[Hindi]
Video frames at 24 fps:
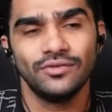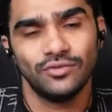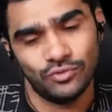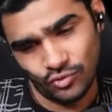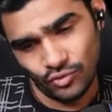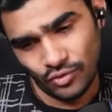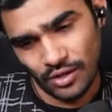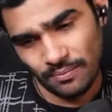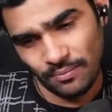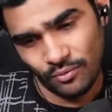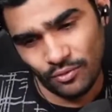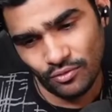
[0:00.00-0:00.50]

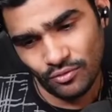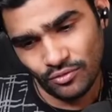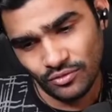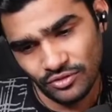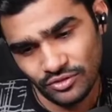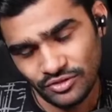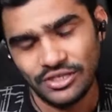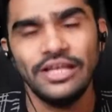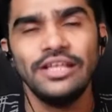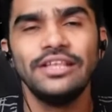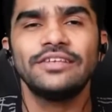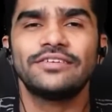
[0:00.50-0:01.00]
जो आपको
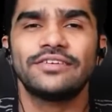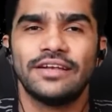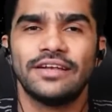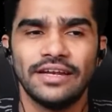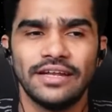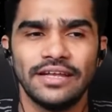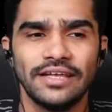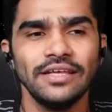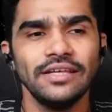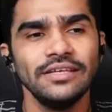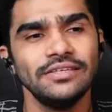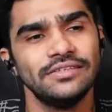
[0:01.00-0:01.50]
चेंज
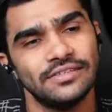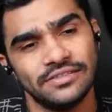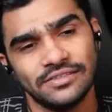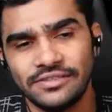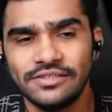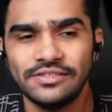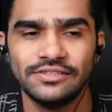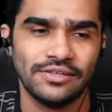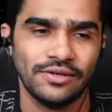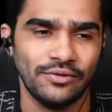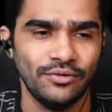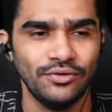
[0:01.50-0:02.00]
करने के
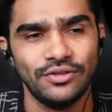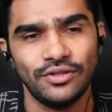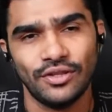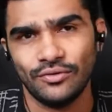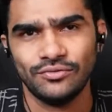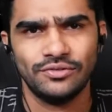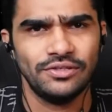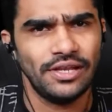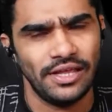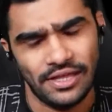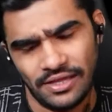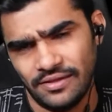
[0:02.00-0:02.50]
सिक्सटी सेवन
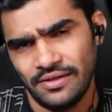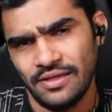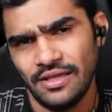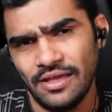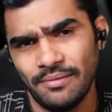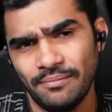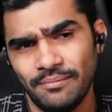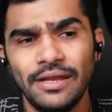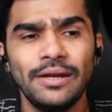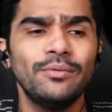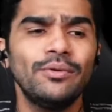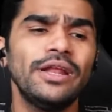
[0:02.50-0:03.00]
थाउजेंड है
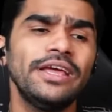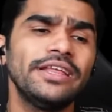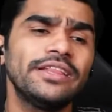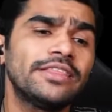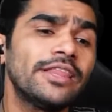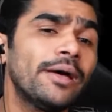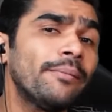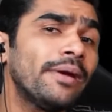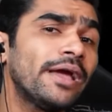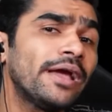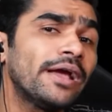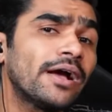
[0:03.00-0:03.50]
मैंने बोला
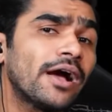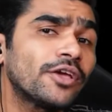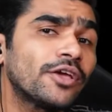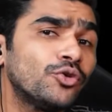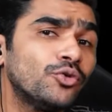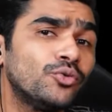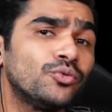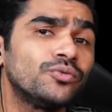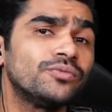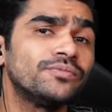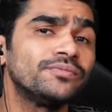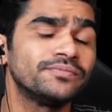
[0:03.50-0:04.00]
इतना महंगा
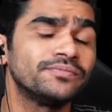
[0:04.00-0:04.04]
क्यों